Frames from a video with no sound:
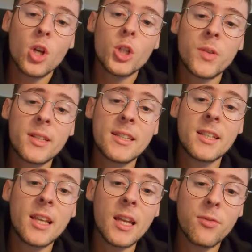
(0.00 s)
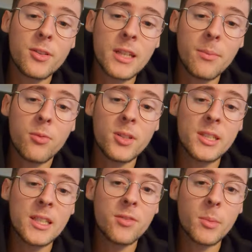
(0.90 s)
Je vais tester une dernière fois Snap, voir
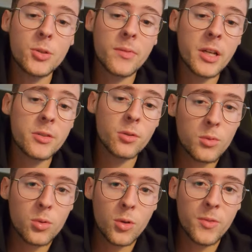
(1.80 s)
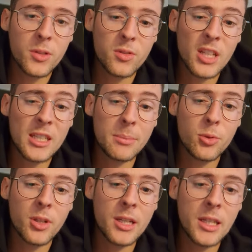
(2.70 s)
si les informations avaient raison sur le fait que Snapchat te
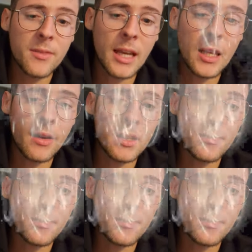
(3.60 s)
crée des vies à travers des